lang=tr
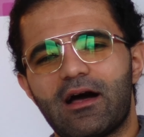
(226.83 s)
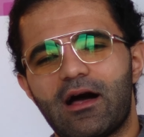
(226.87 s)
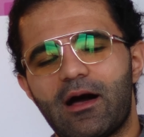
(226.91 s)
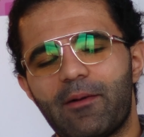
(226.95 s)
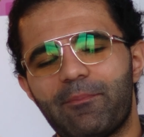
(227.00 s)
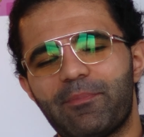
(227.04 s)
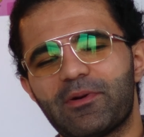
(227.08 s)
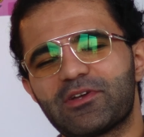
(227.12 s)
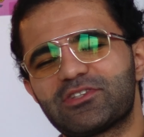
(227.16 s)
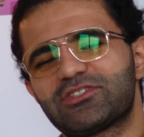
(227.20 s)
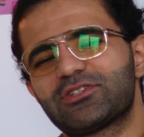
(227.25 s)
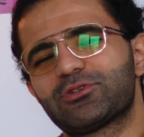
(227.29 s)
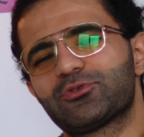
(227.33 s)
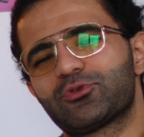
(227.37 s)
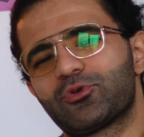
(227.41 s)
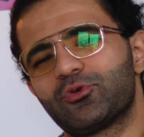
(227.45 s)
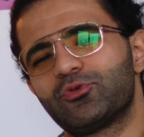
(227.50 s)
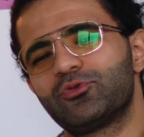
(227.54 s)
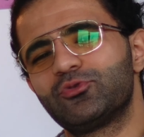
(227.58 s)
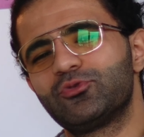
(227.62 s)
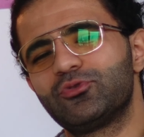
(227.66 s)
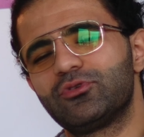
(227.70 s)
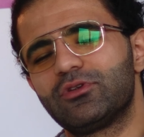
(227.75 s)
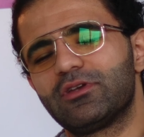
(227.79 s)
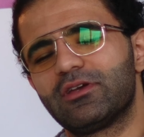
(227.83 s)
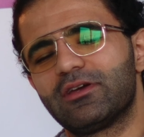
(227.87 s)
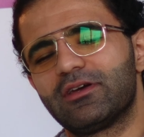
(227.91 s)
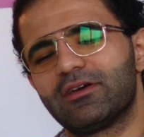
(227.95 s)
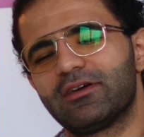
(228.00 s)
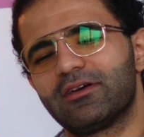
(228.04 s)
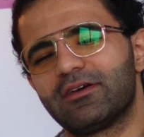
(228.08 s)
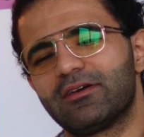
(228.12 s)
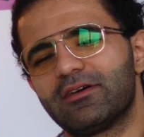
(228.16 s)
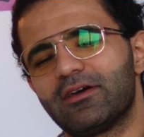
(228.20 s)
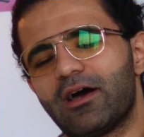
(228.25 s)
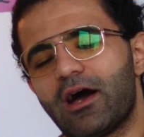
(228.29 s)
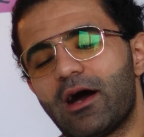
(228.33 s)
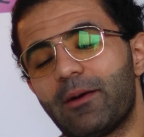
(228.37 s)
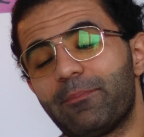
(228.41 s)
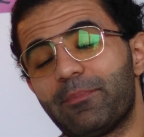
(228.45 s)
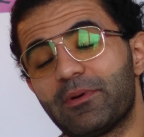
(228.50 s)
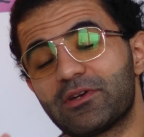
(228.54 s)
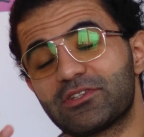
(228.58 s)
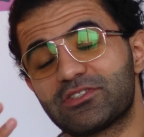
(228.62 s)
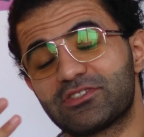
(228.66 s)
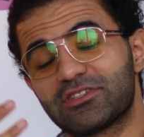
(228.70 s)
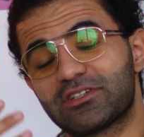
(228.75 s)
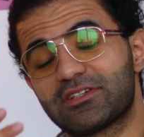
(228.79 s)
apaçık gönül e,
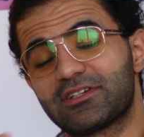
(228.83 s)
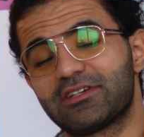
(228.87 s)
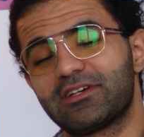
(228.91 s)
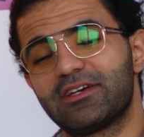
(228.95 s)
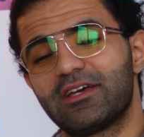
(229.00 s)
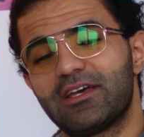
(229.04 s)
apaçık